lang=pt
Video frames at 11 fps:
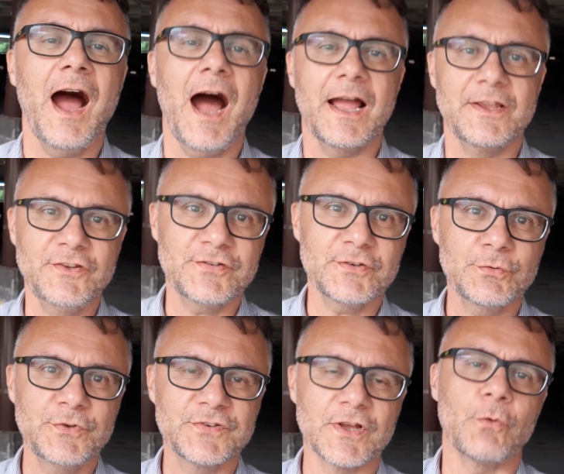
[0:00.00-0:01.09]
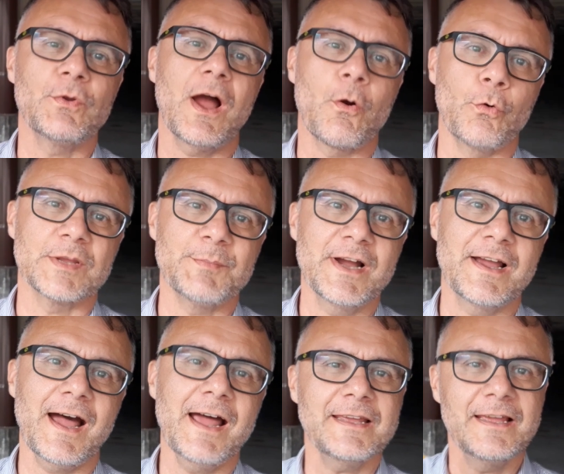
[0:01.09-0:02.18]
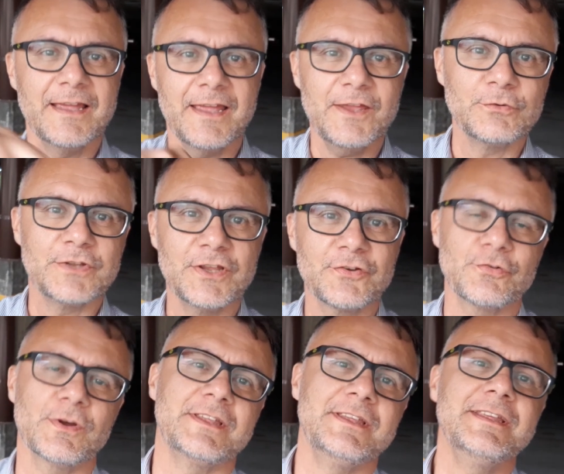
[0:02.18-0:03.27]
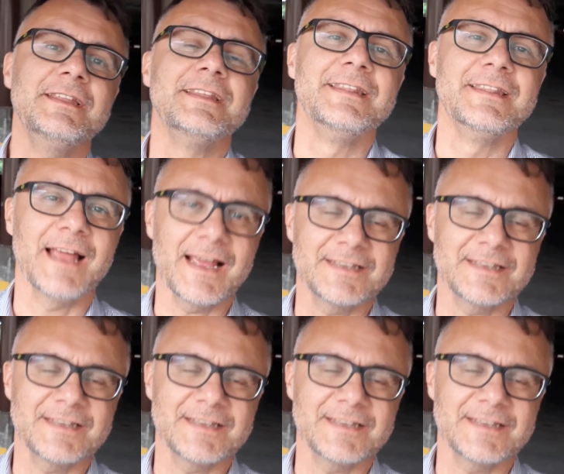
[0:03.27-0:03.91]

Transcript: A instituição e a conta bancária eu deixo aqui na